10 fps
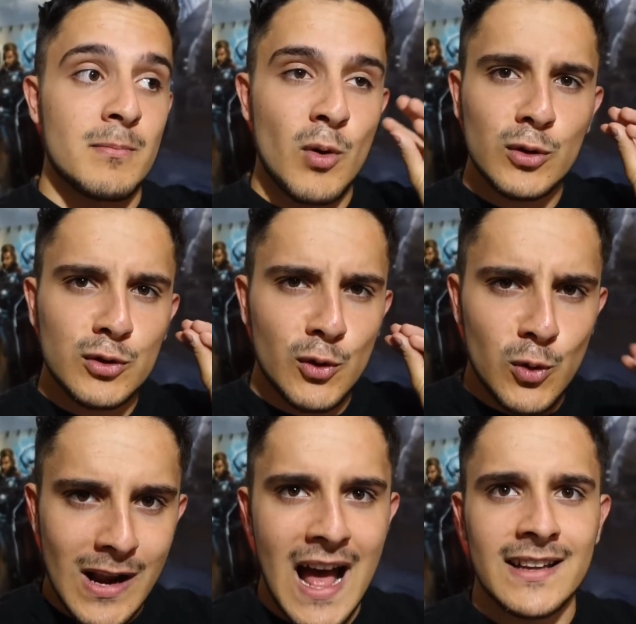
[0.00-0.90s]
molto
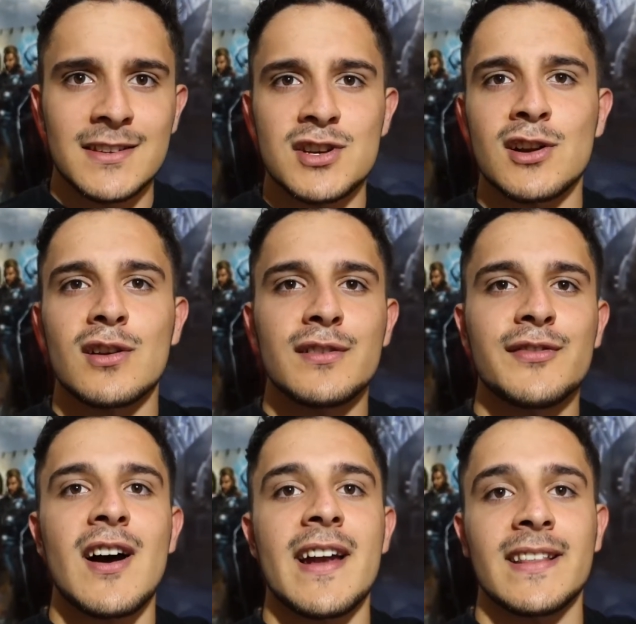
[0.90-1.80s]
curati, cercherò di
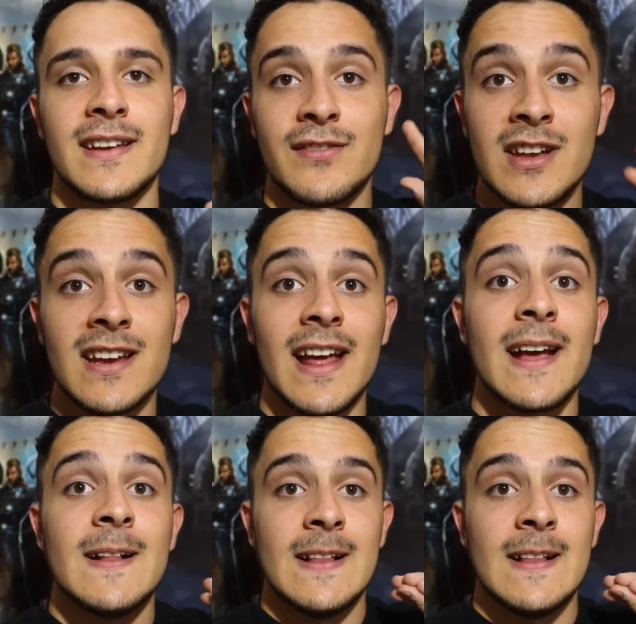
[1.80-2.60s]
farli venire